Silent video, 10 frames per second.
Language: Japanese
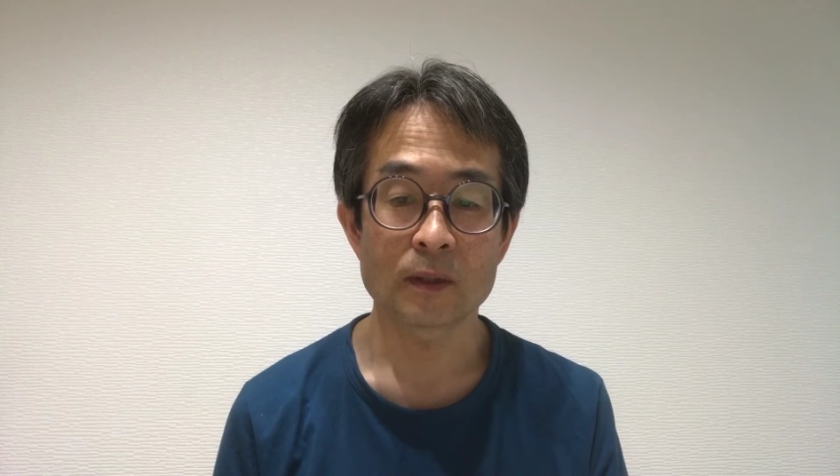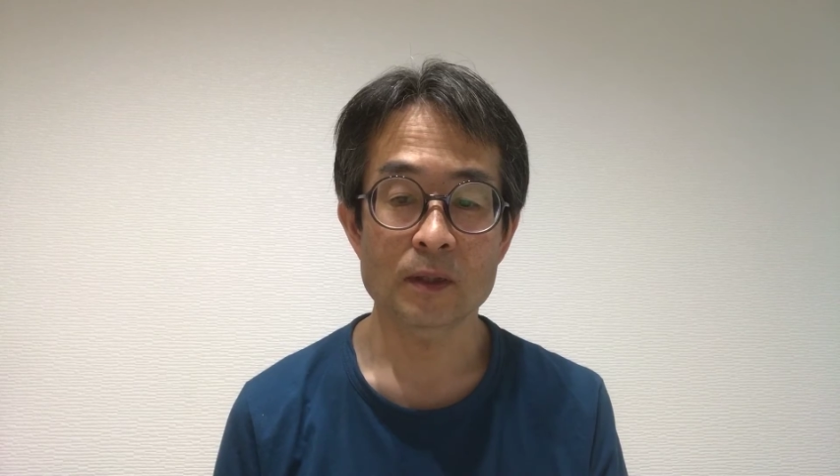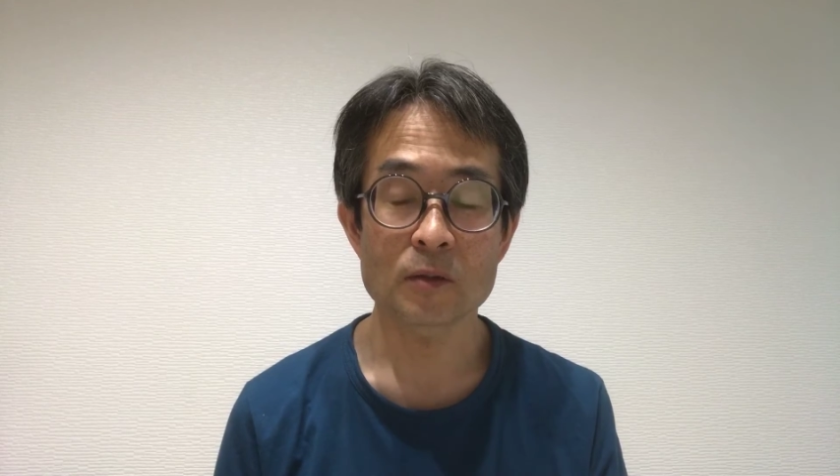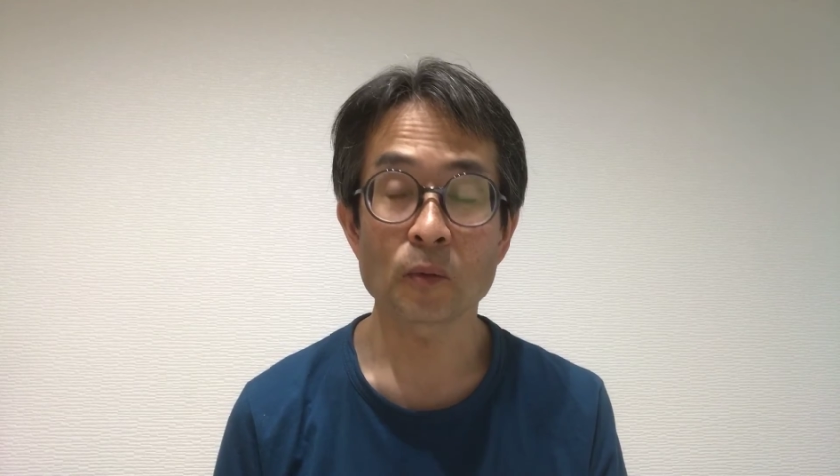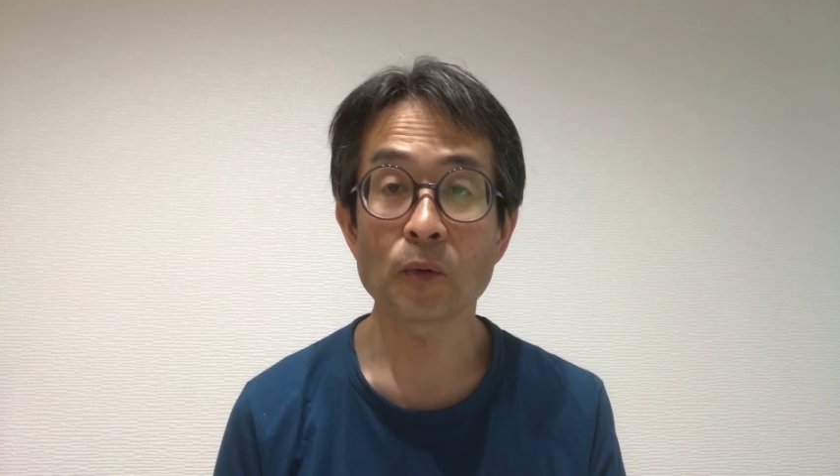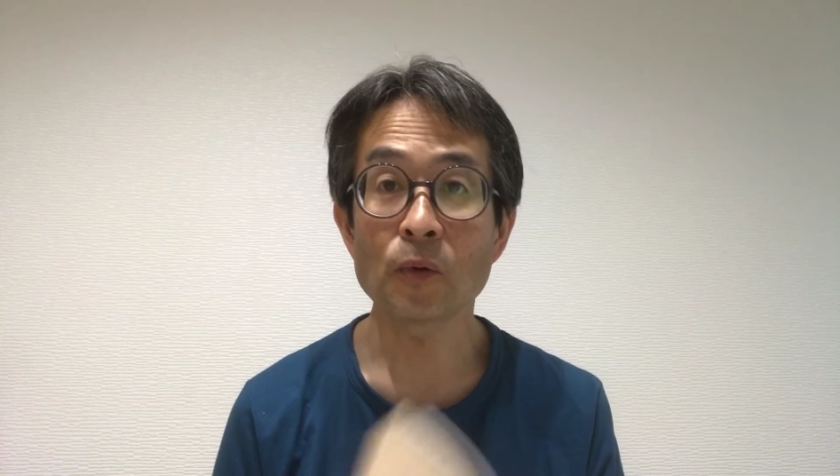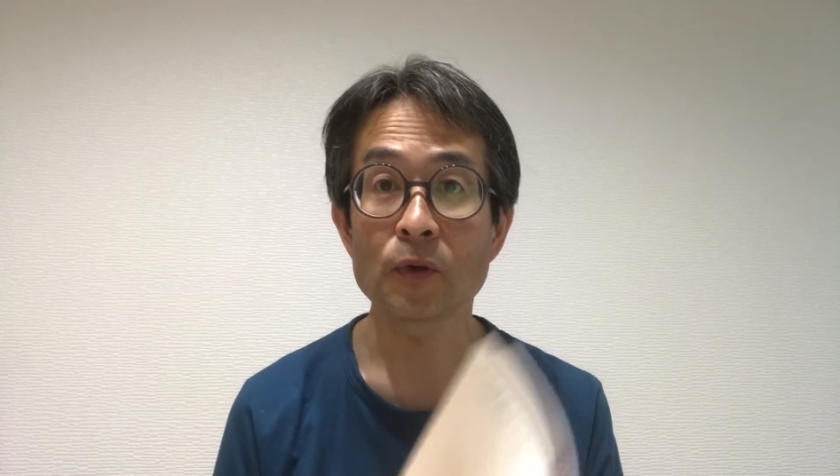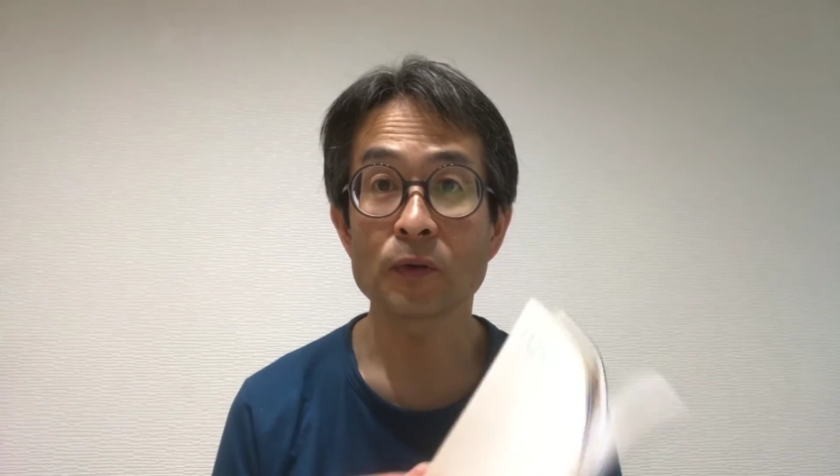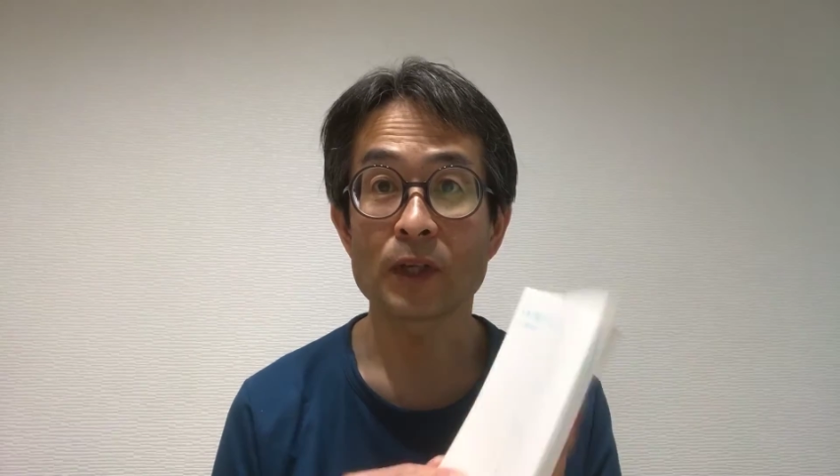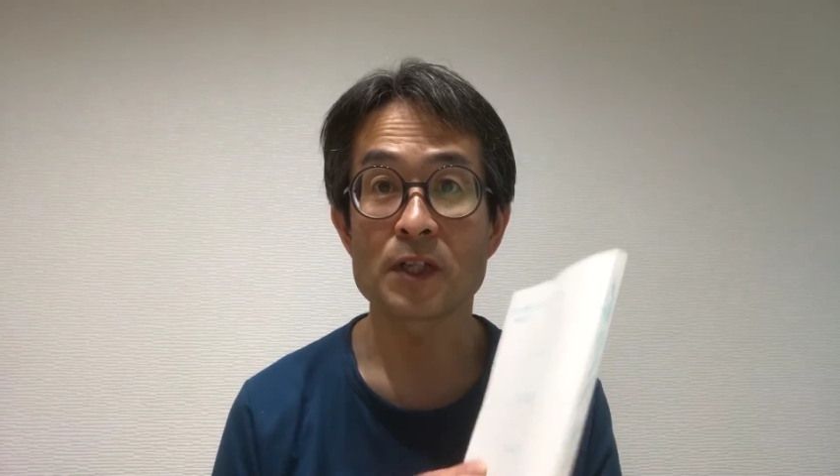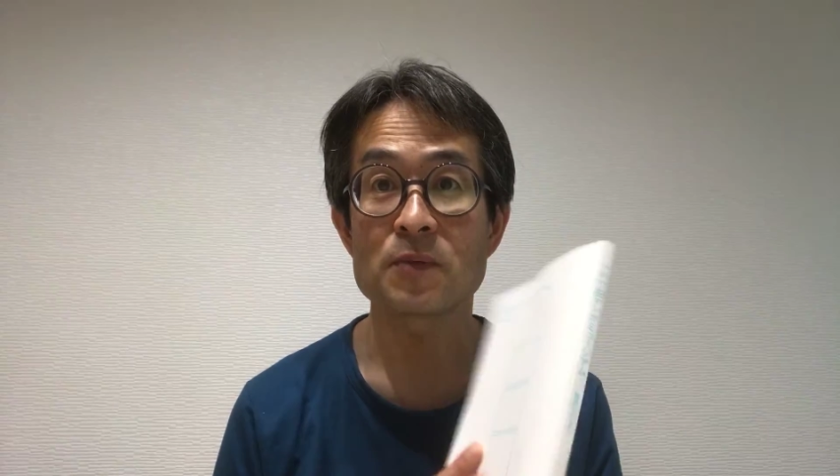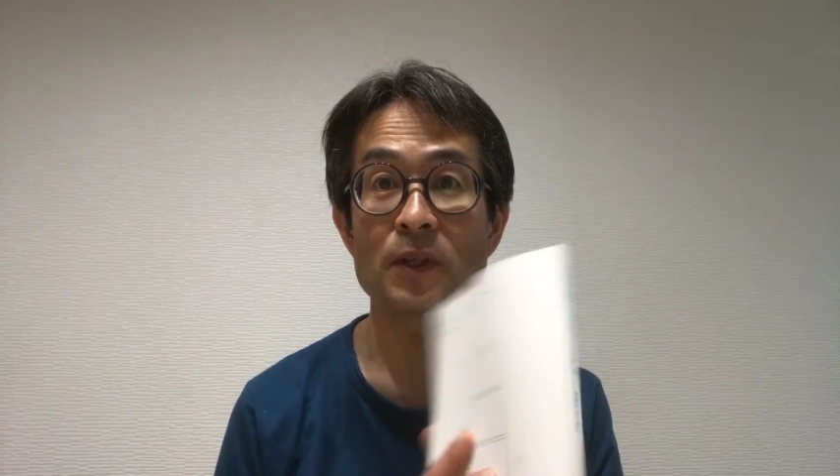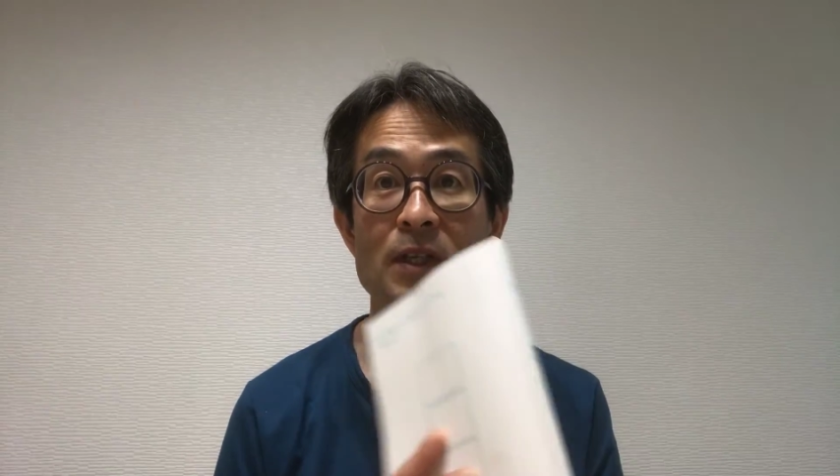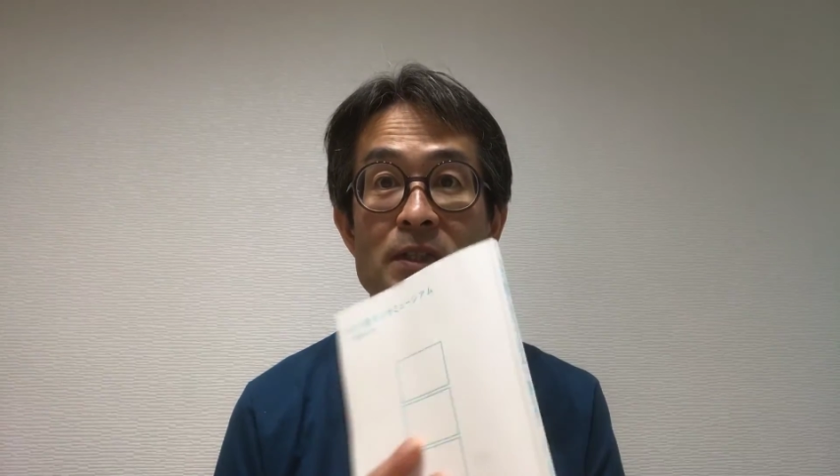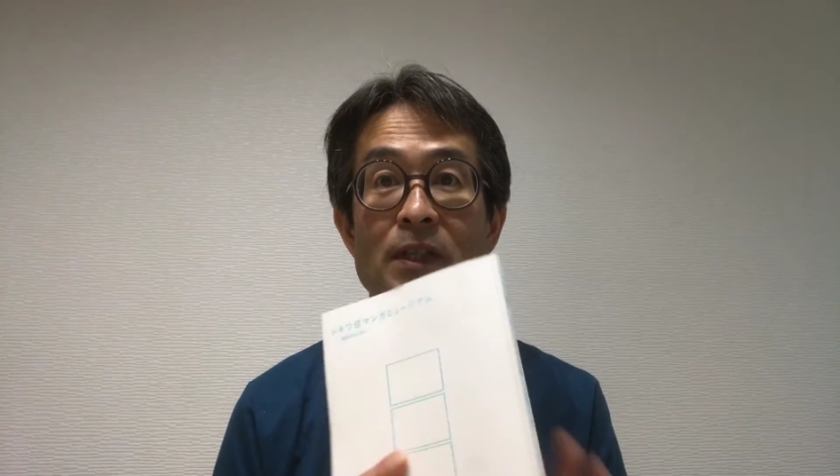私この本読んで初め
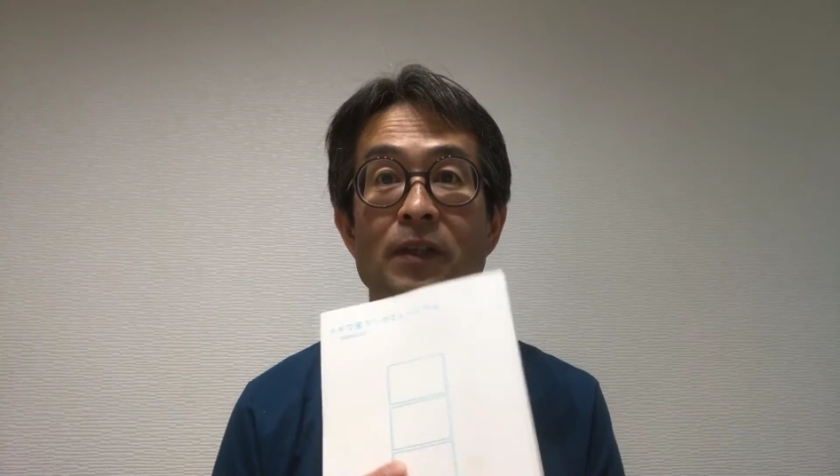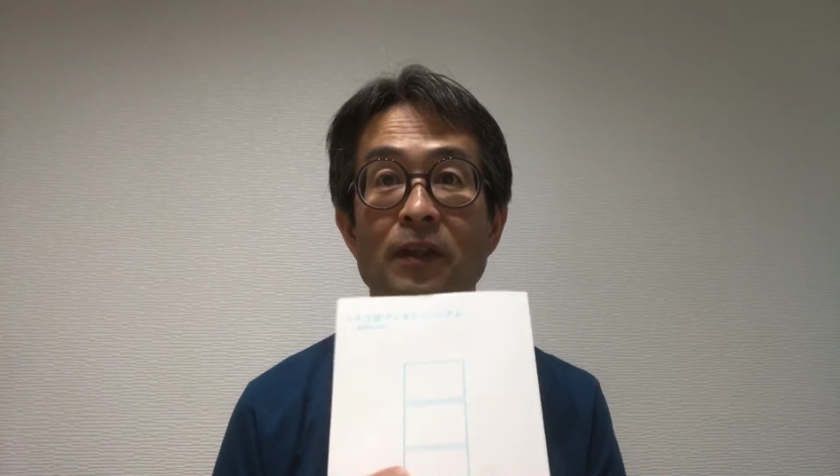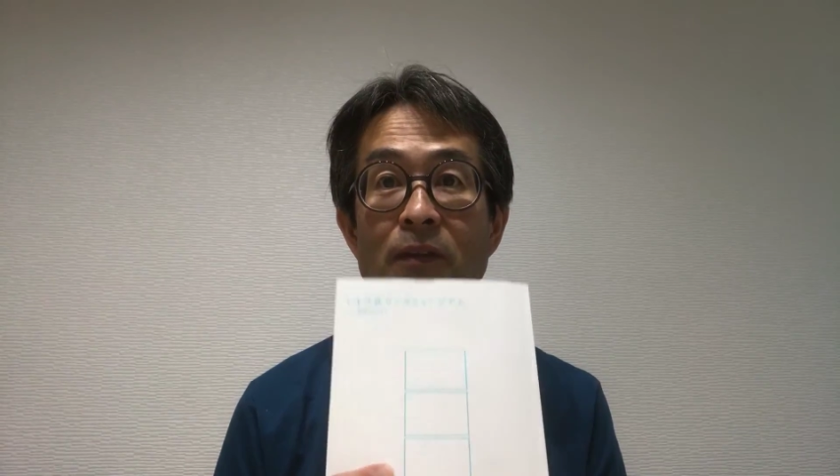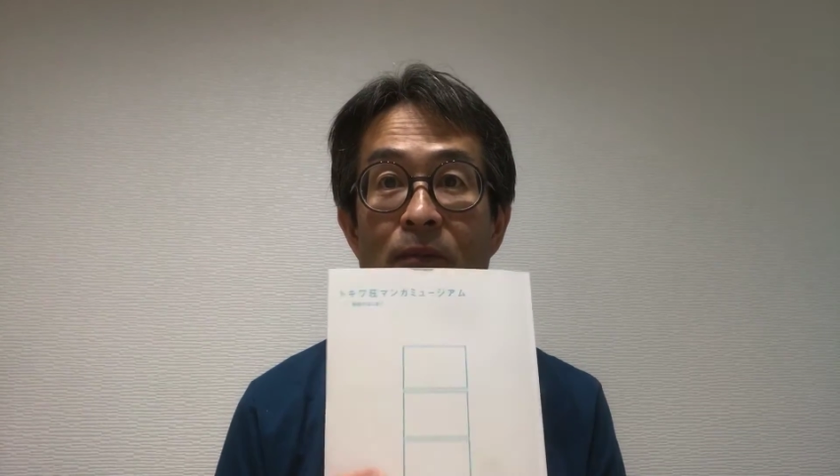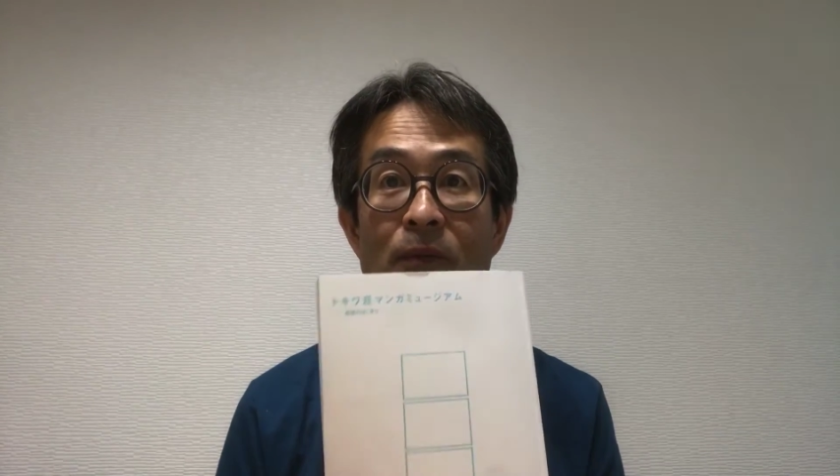て知ったんですけど